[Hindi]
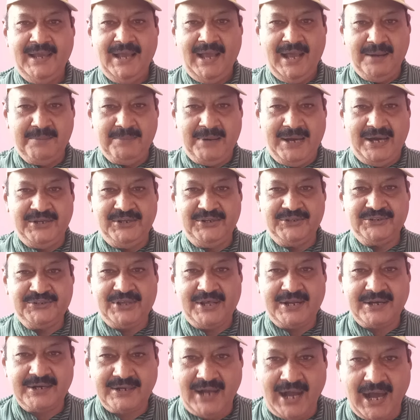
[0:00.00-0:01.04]
हमारी
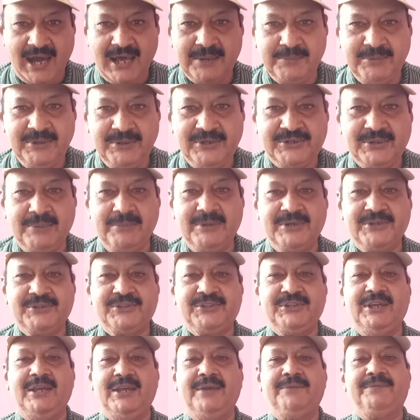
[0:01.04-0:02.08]
सरकार भी
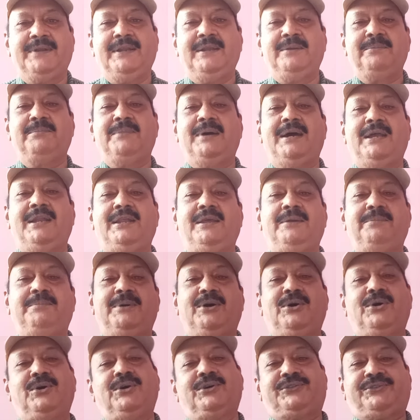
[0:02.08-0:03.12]
समझती है फिल्म वाले
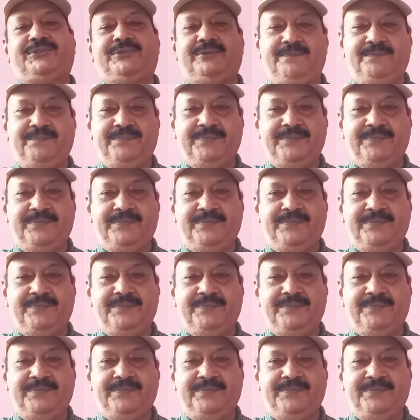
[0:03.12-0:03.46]
बहुत